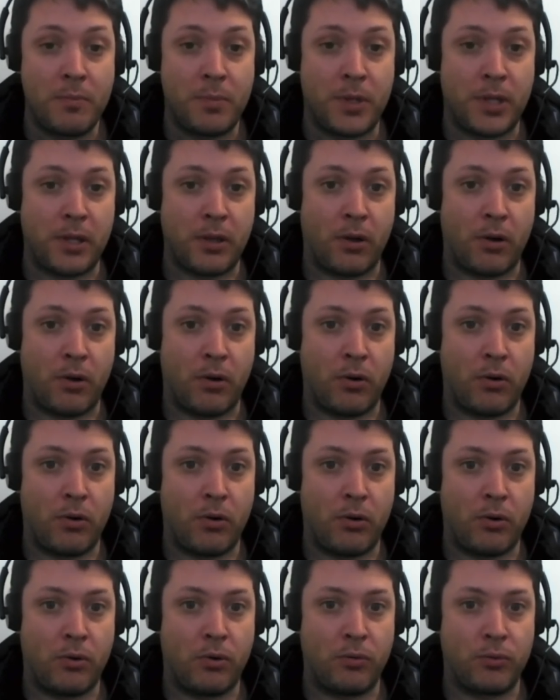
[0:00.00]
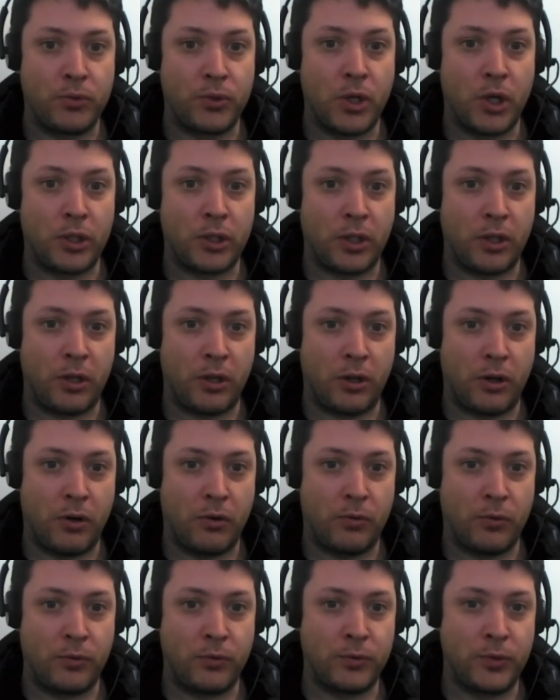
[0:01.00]
Puis on vous donne, euh,
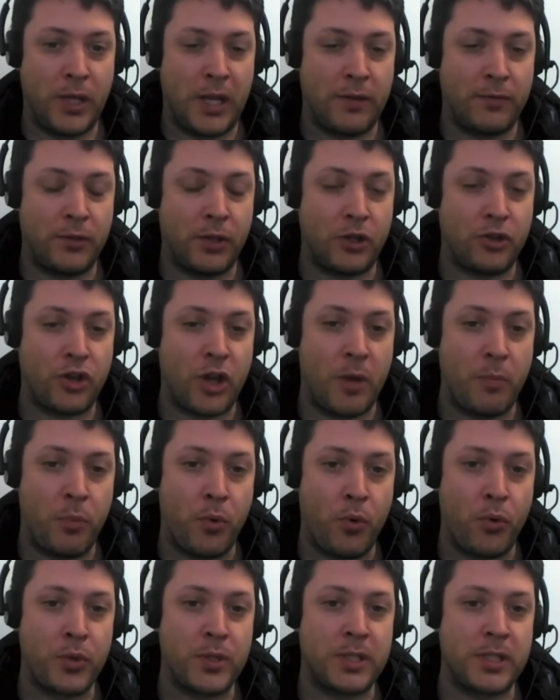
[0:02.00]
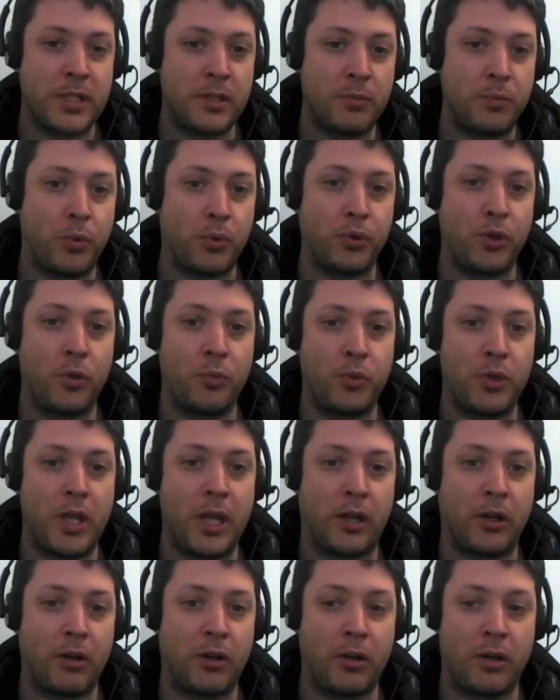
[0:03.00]
on vous lève notre chapeau aussi pour depuis
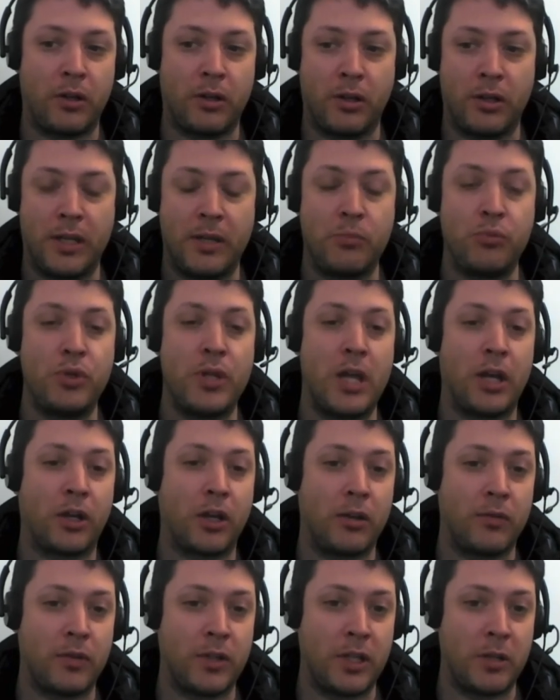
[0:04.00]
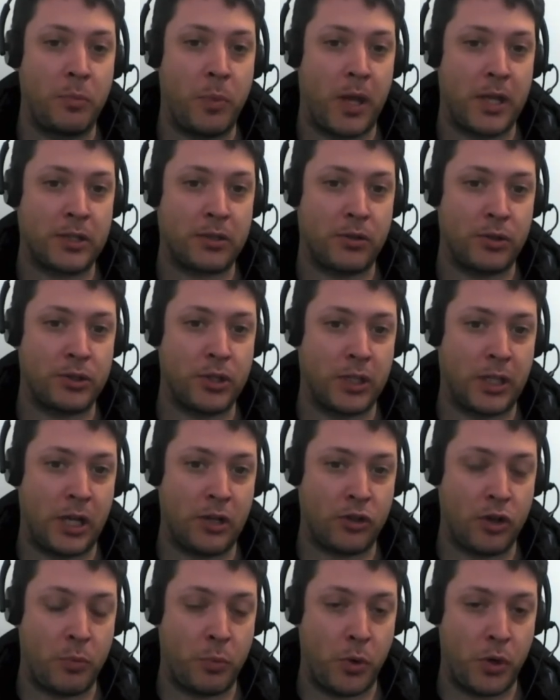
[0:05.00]
le début de la COVID parce qu'on ne se
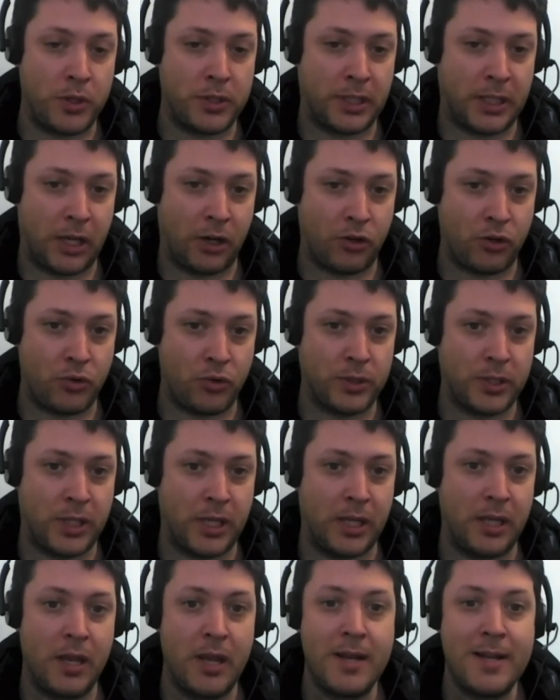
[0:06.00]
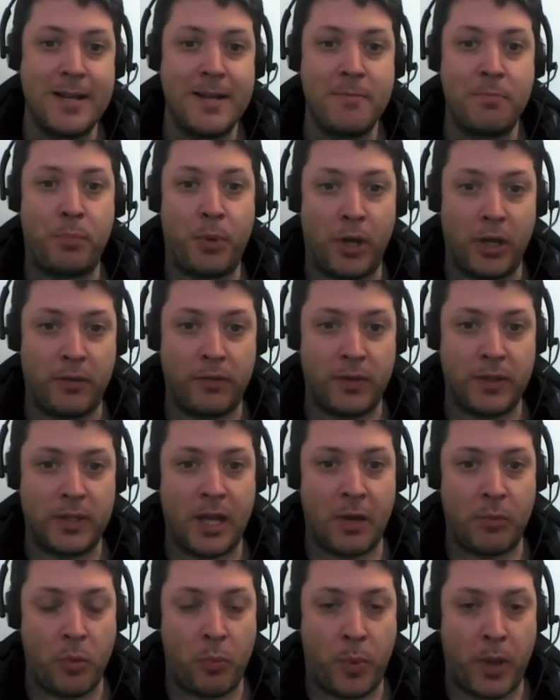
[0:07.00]
cachera pas. C'est quelque chose qui n'est pas
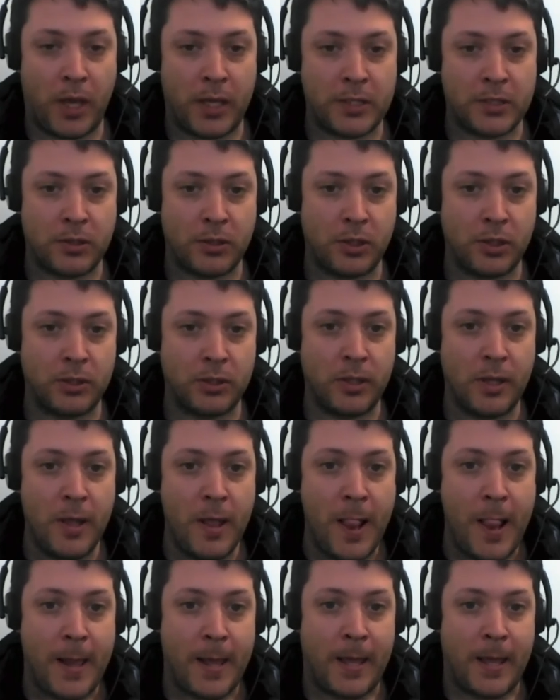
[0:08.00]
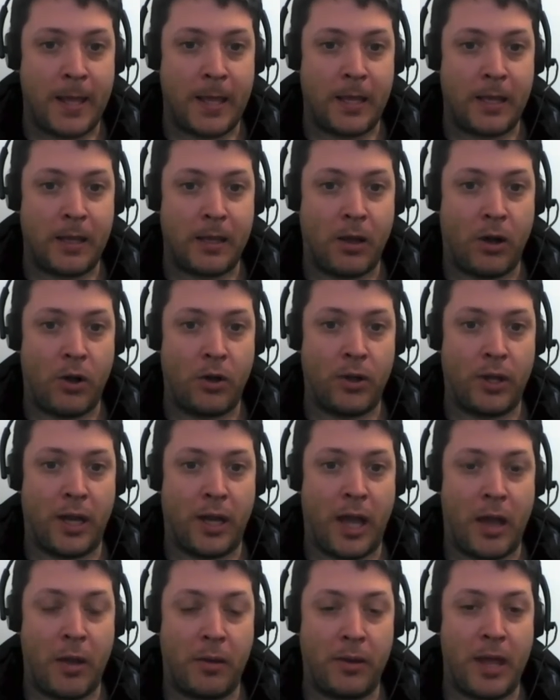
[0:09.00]
évident pour personne. Et on,
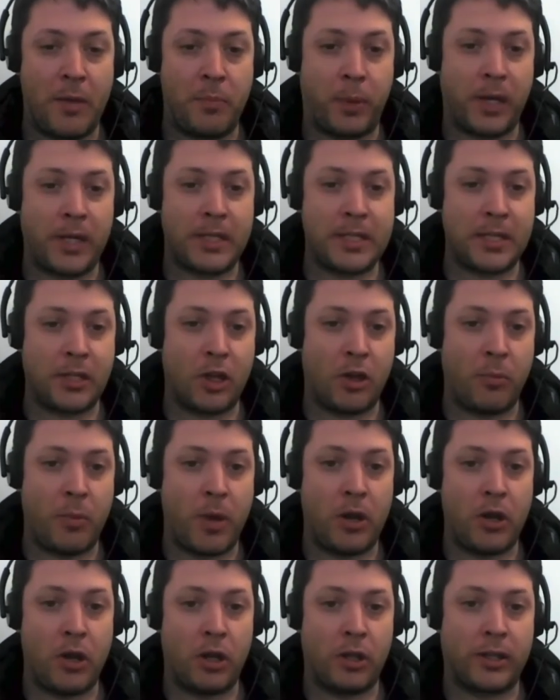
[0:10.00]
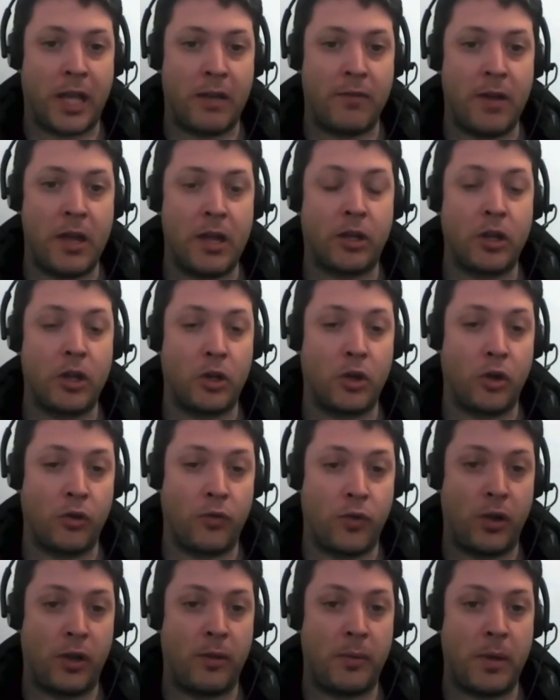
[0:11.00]
apprécie énormément le travail que le
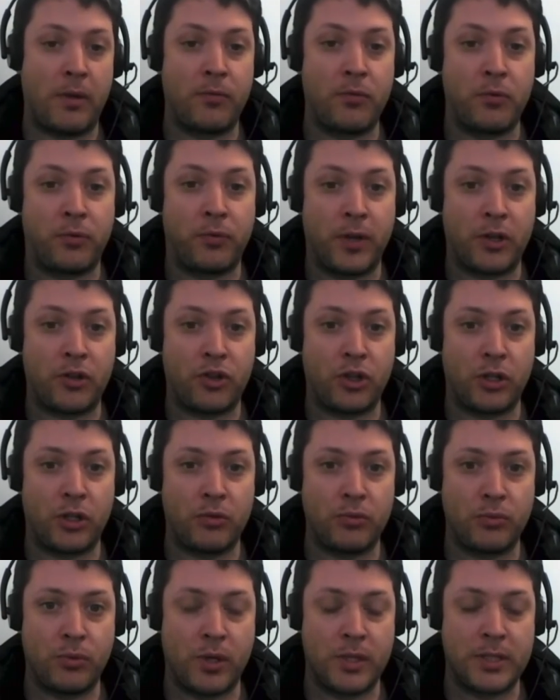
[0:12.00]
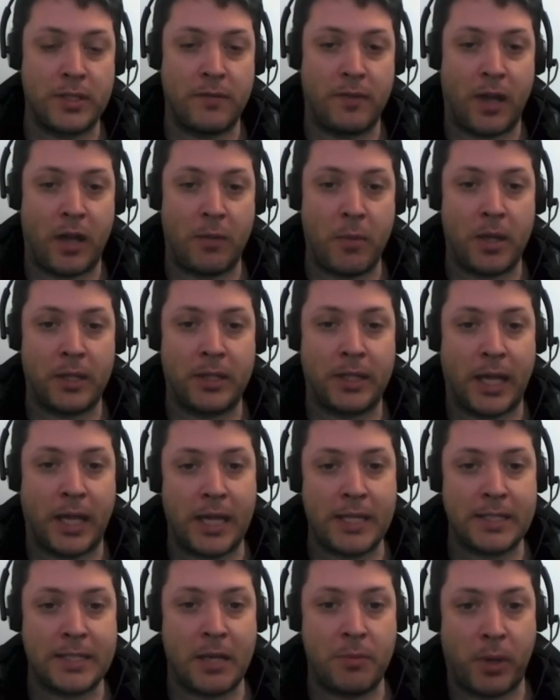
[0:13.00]
gouvernement vous fait chez nous. C'est vraiment
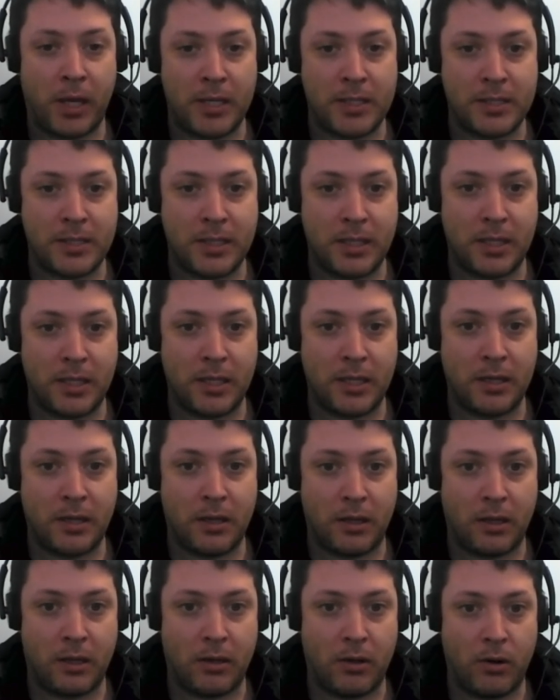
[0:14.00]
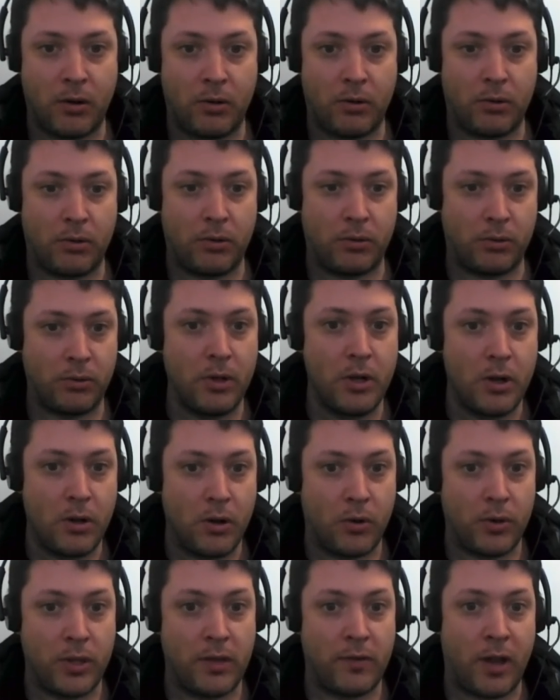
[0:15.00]
très apprécié. Euh,
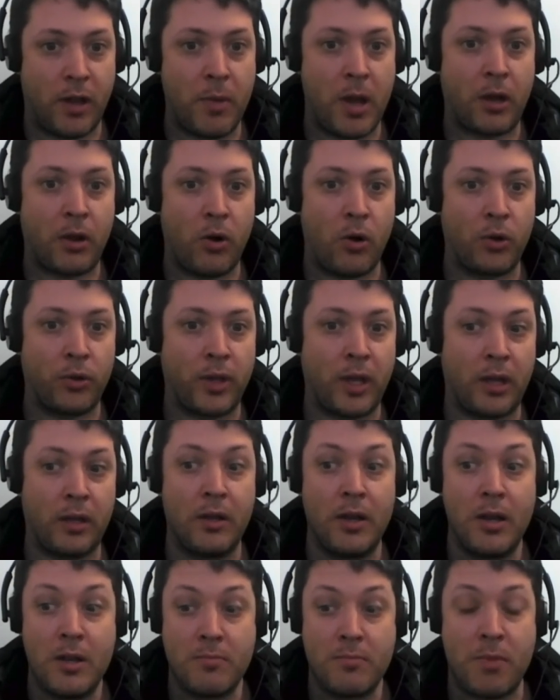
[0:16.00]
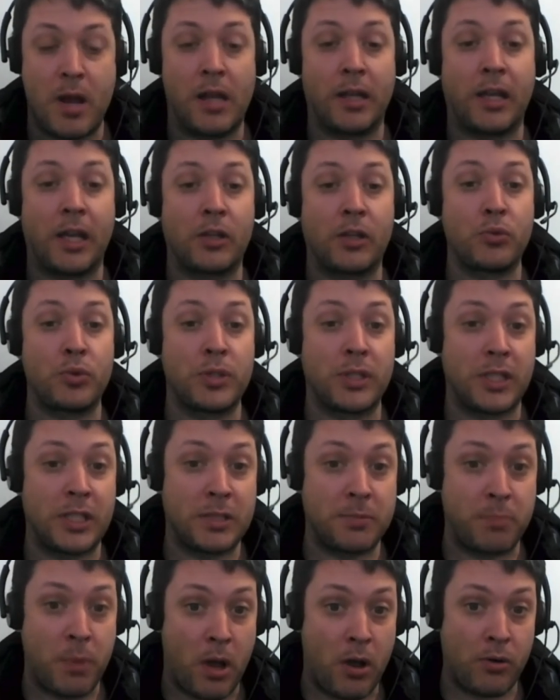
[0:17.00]
on, est vraiment content. Malgré tout ce qui
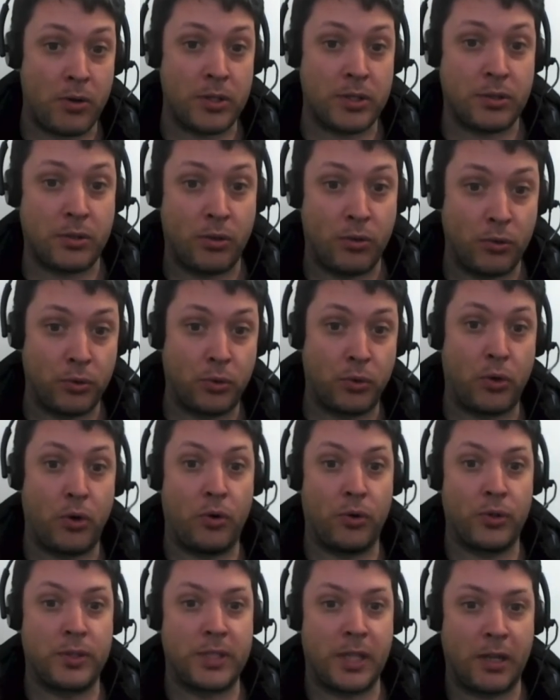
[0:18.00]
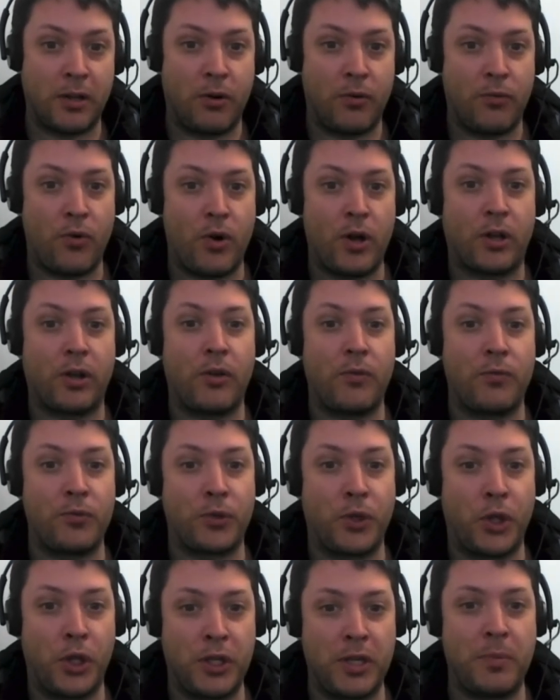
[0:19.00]
se passe, on, tient, on voit que vous
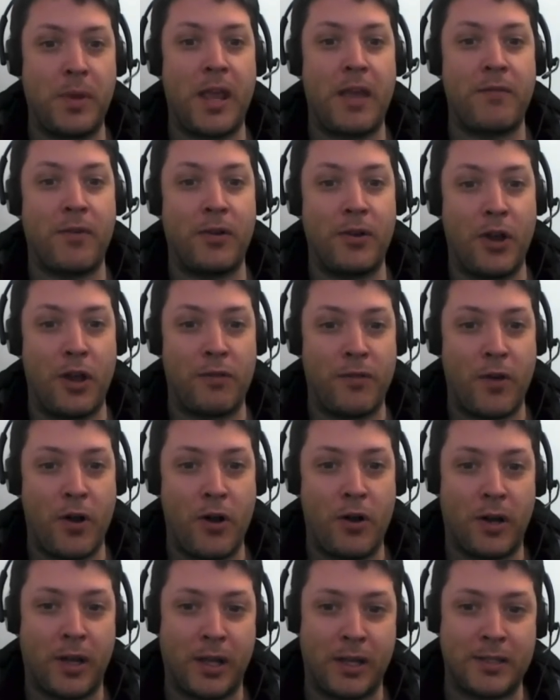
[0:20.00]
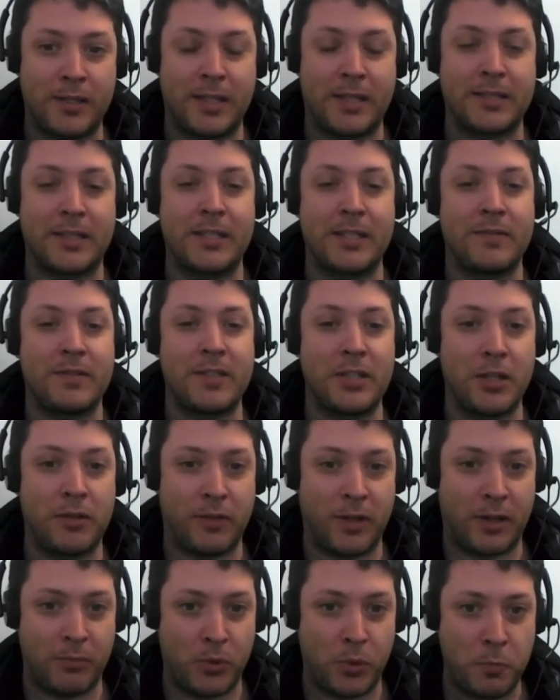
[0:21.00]
tenez bien le fort et ça serait difficile de
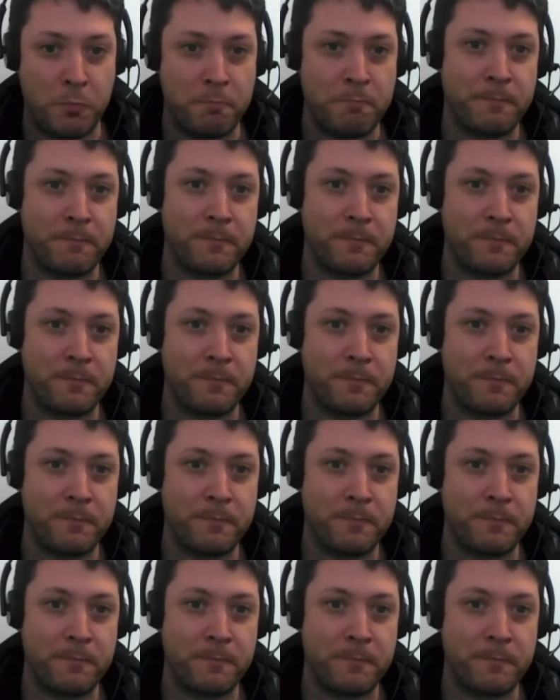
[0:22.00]
faire mieux.